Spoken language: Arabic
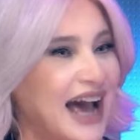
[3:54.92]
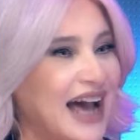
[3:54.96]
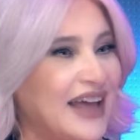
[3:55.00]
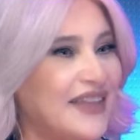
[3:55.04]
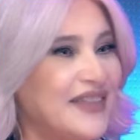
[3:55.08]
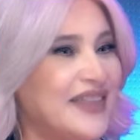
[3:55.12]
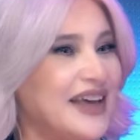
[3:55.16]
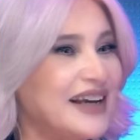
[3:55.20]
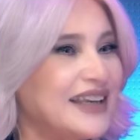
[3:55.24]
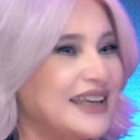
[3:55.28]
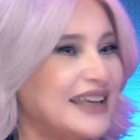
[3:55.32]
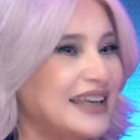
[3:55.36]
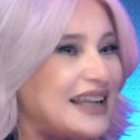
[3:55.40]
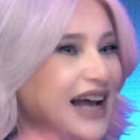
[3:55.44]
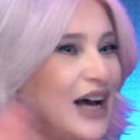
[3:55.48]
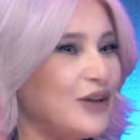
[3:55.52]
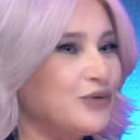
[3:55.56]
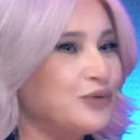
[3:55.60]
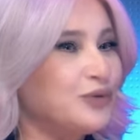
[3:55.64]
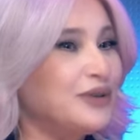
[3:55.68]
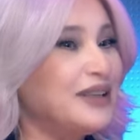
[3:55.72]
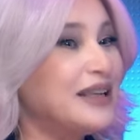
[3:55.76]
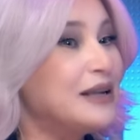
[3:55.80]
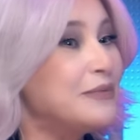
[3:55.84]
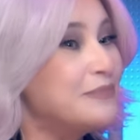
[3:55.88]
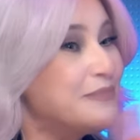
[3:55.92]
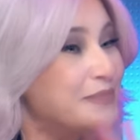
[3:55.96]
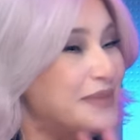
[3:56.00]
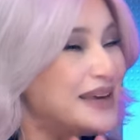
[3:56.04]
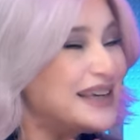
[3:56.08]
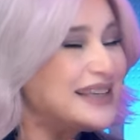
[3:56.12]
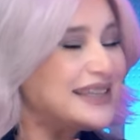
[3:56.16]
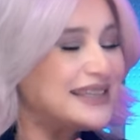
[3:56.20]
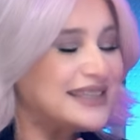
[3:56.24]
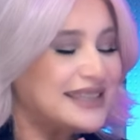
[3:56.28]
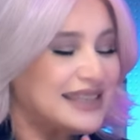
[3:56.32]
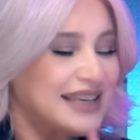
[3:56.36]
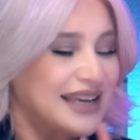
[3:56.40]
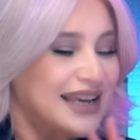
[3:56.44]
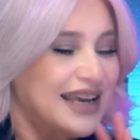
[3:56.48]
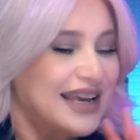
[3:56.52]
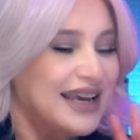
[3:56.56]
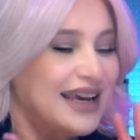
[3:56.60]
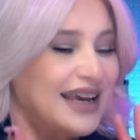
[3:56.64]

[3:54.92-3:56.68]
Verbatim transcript: ايه عندك كان على طول الميكس